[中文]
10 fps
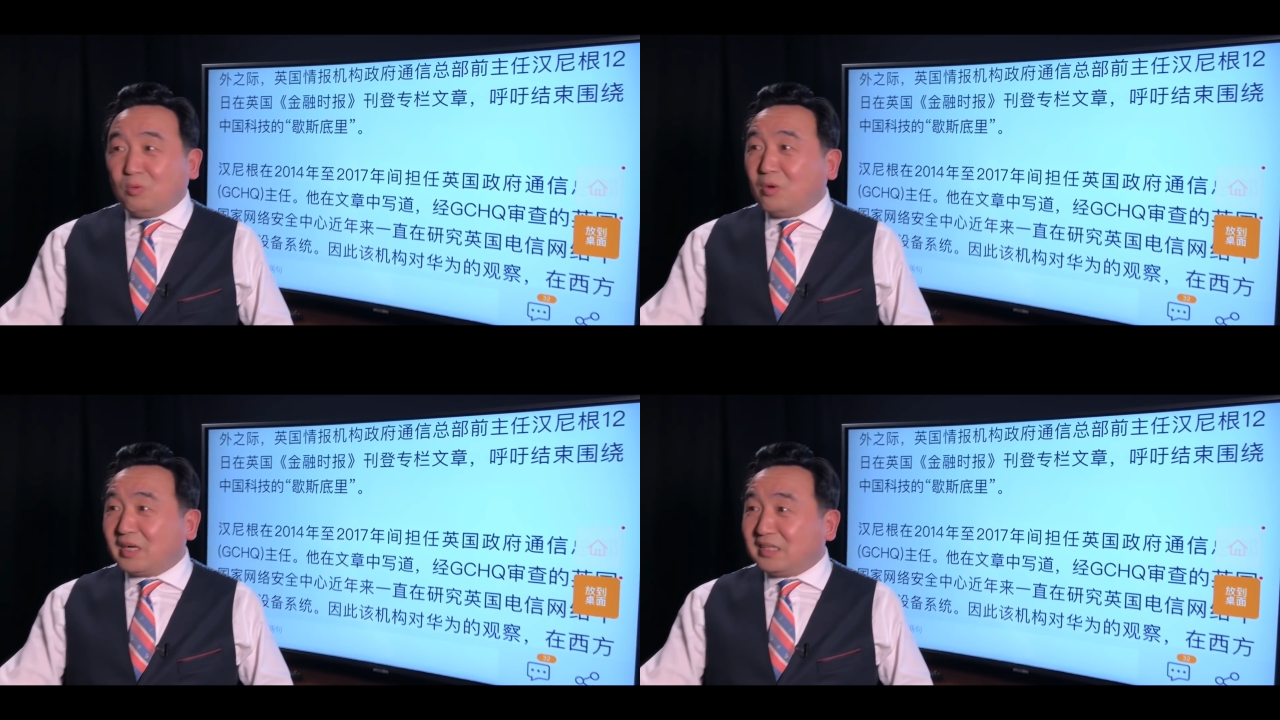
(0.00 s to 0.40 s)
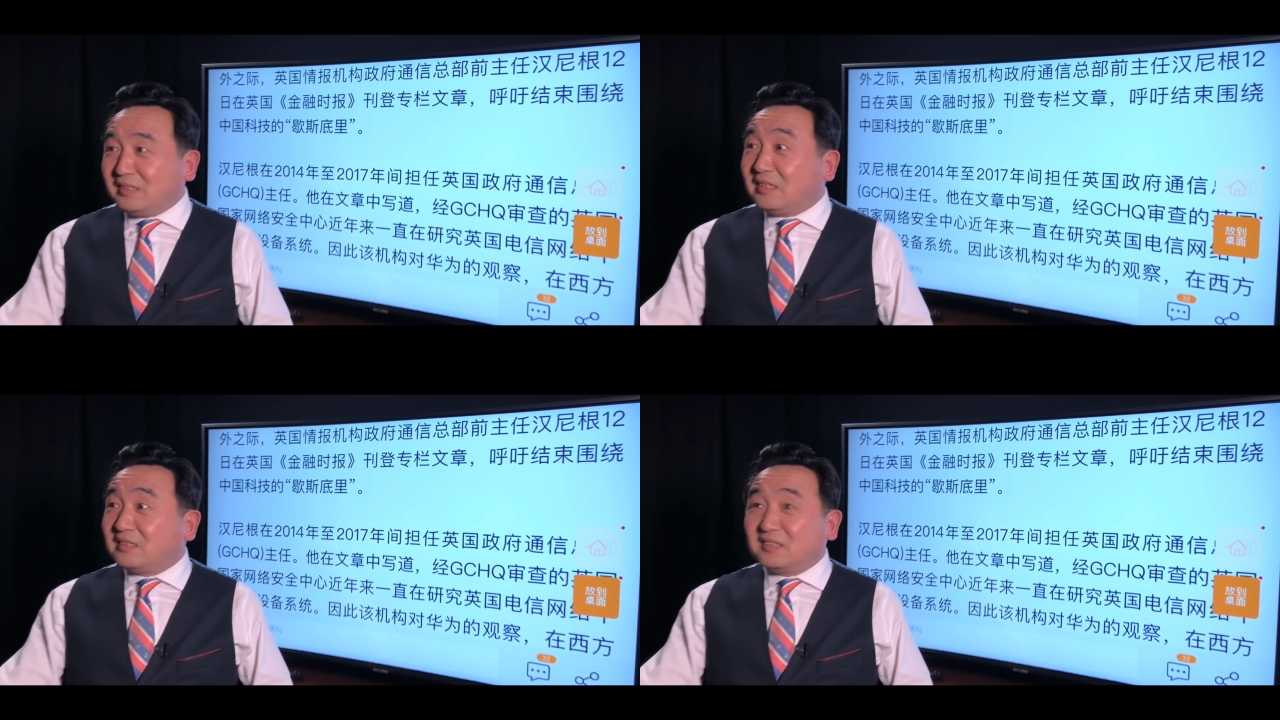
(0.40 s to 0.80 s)
我给你
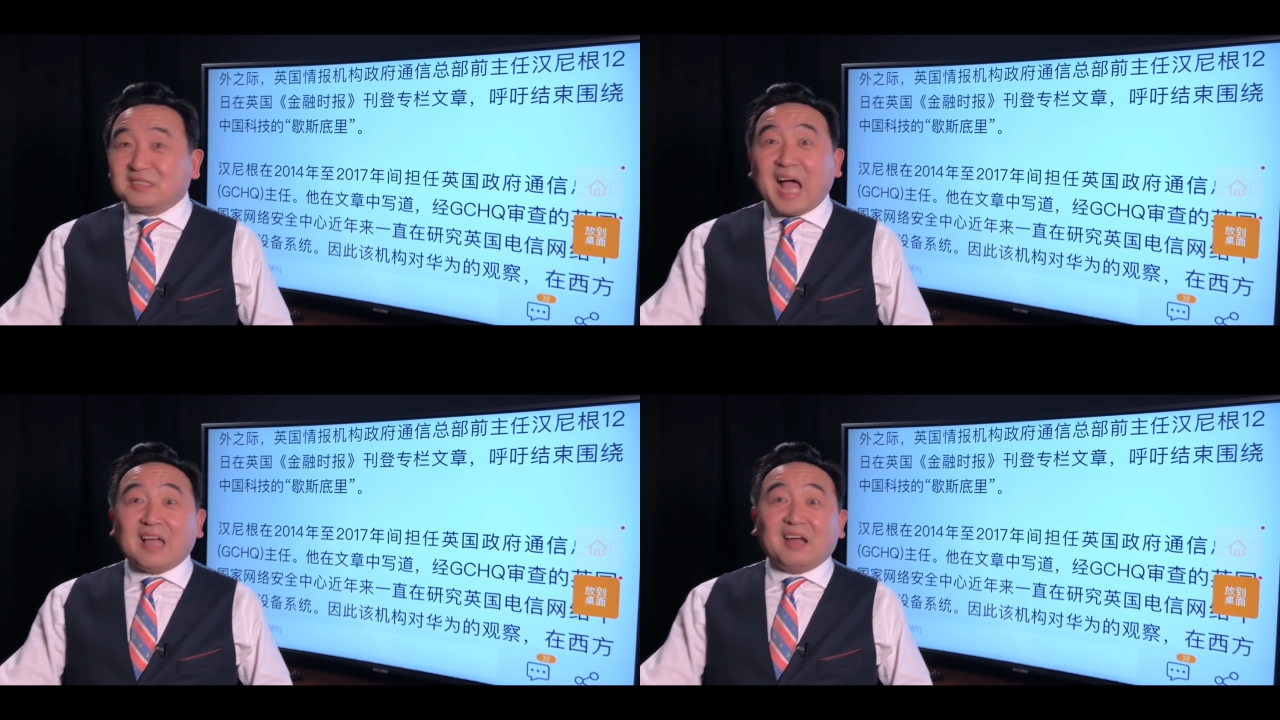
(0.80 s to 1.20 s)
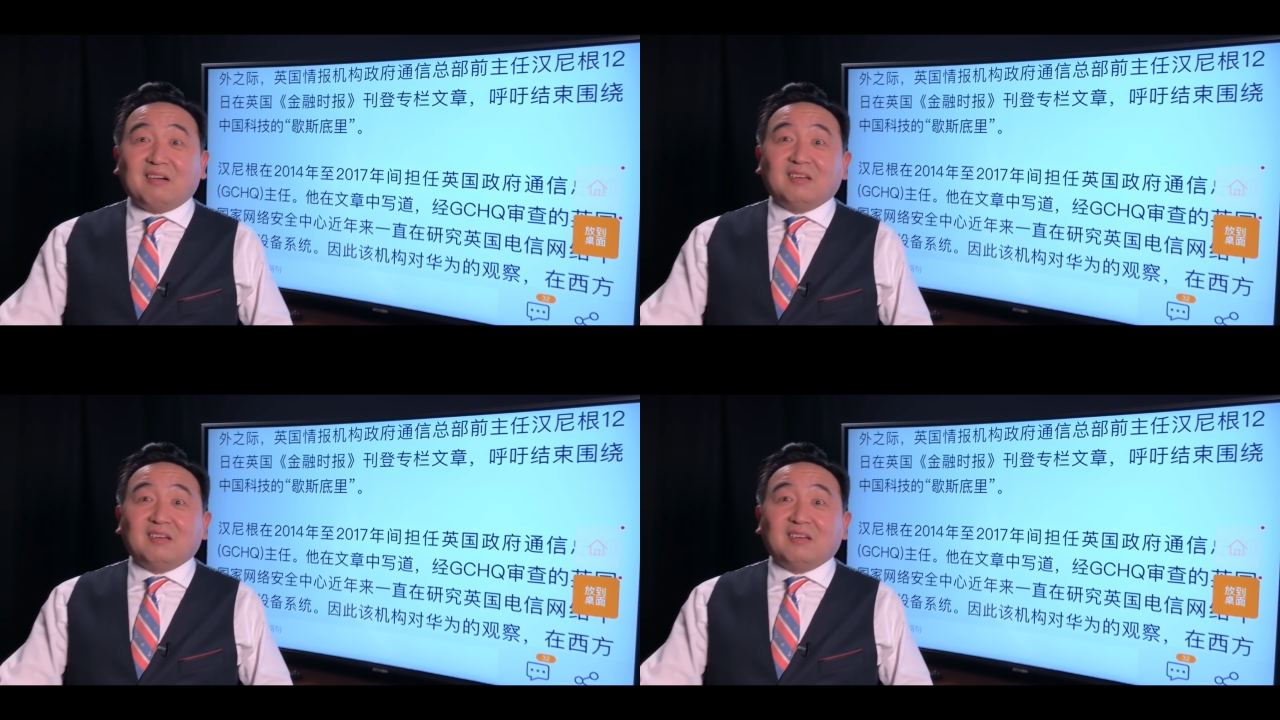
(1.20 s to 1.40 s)
弄成那样